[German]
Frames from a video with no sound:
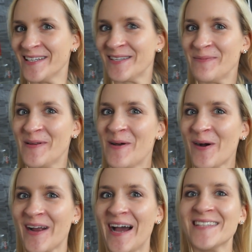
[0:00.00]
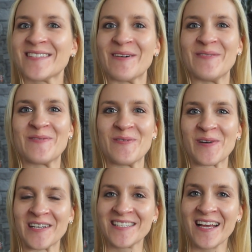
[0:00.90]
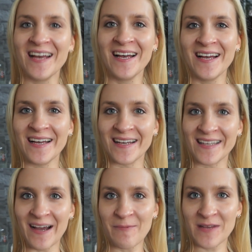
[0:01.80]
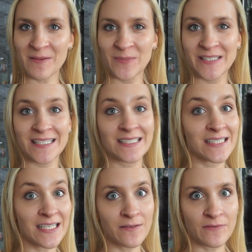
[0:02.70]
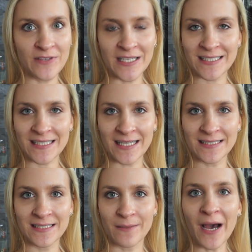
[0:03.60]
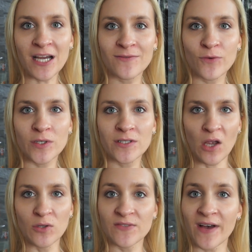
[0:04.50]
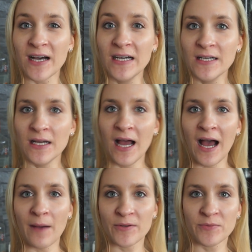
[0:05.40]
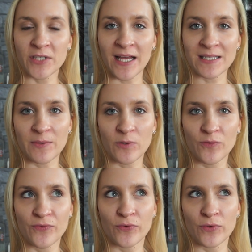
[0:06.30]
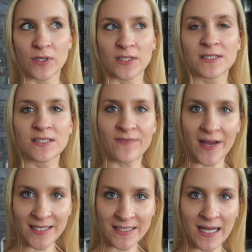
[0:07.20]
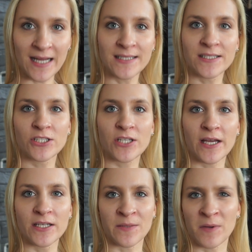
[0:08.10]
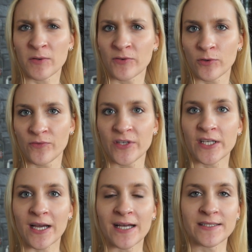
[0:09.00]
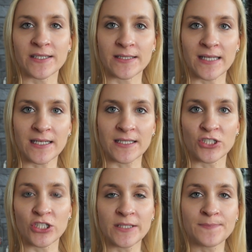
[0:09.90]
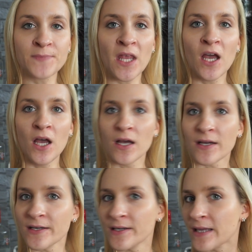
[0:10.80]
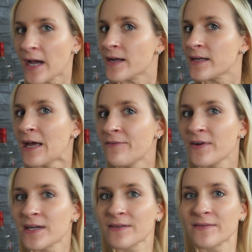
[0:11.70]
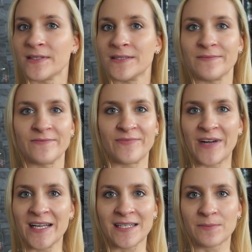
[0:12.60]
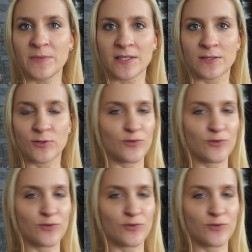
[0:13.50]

ich bin auch ganz euphorisch. Äh, ihr habt eben ein bisschen gesehen, wie das Ganze gemacht wurde. Und zwar habe ich mich ja erstmal nur für 32 Strähnen, ich habe glaube ich vorhin 34 gesagt, entschieden. Äh, ja, einfach weil das mir zu